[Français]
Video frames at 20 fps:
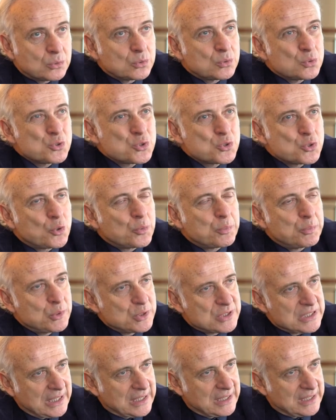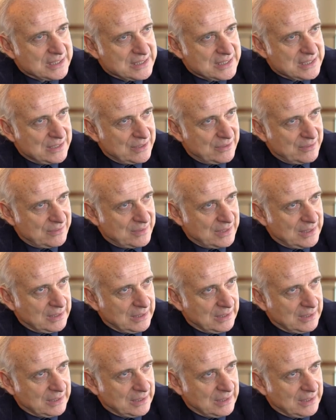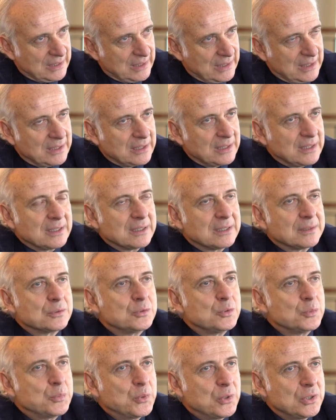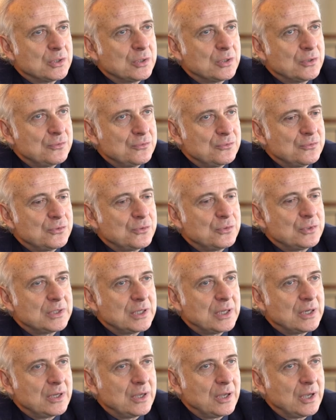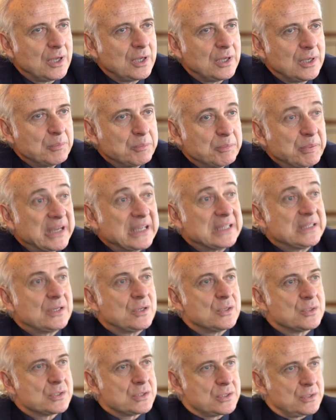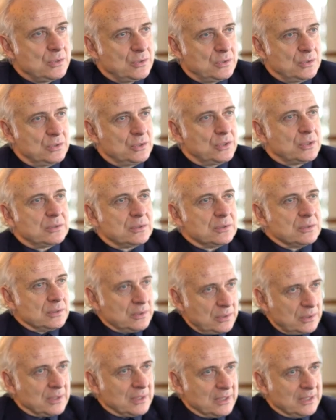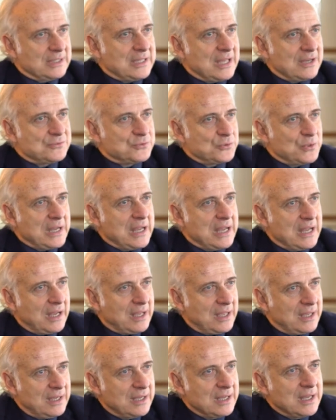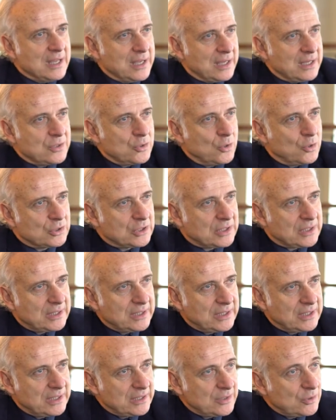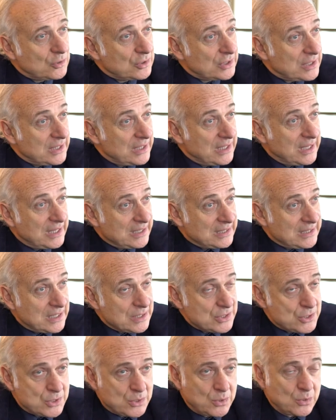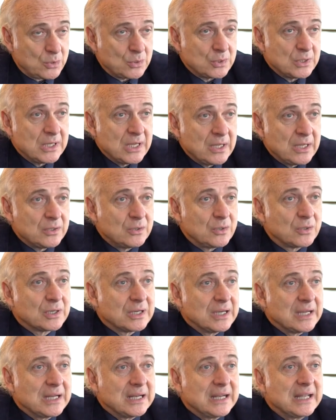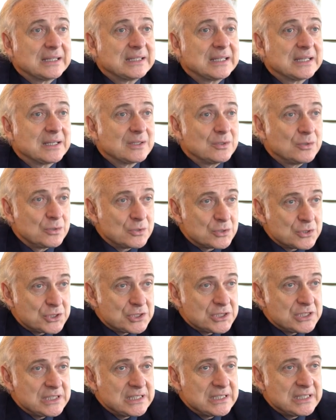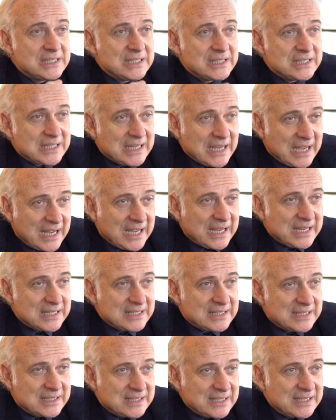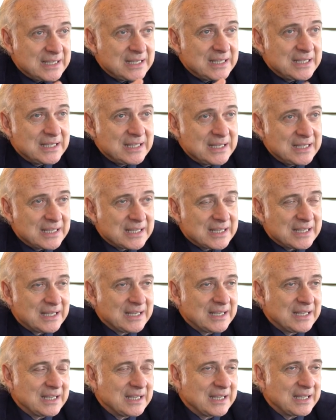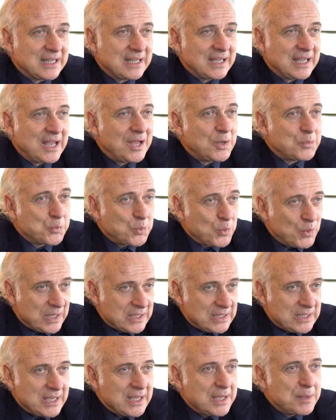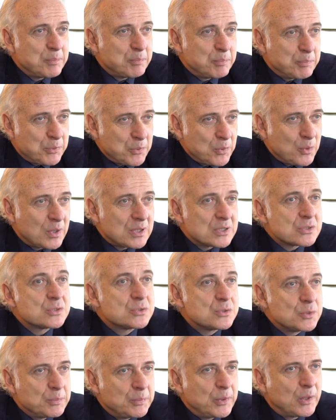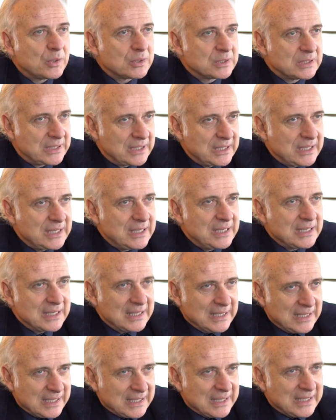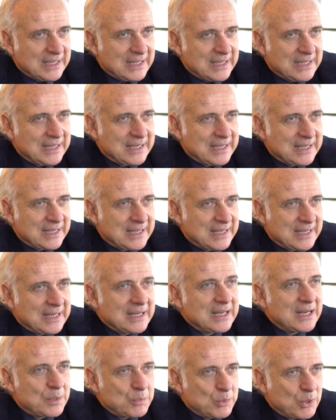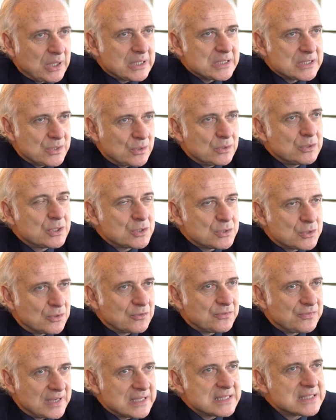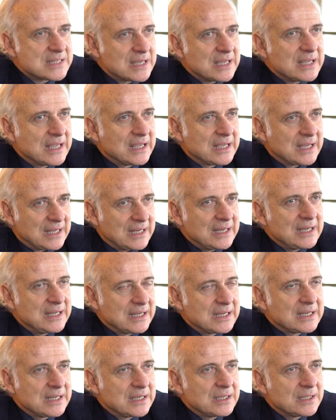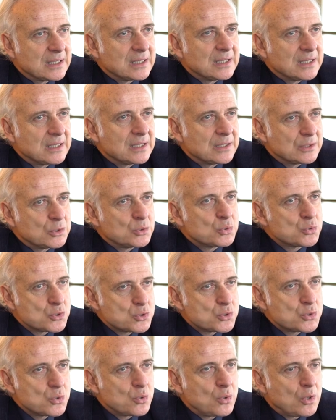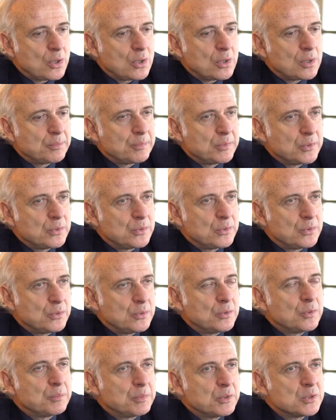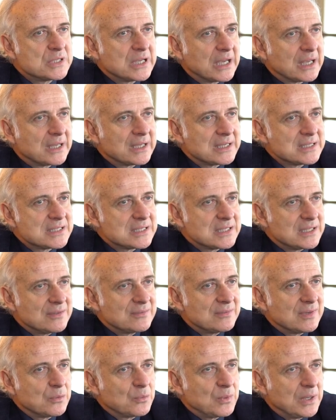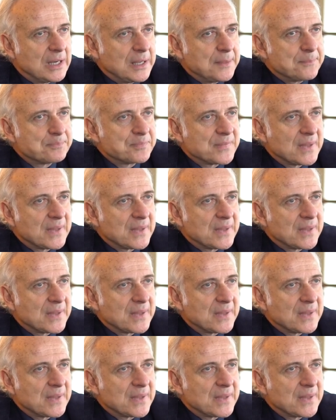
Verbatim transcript: toujours plus agressives du point de vue de leur prétention d'avoir notre attention. Donc euh, la technologie a été euh, employée pour supporter euh, l'élaboration de surfaces écraniques toujours plus, plus agressives. Voilà.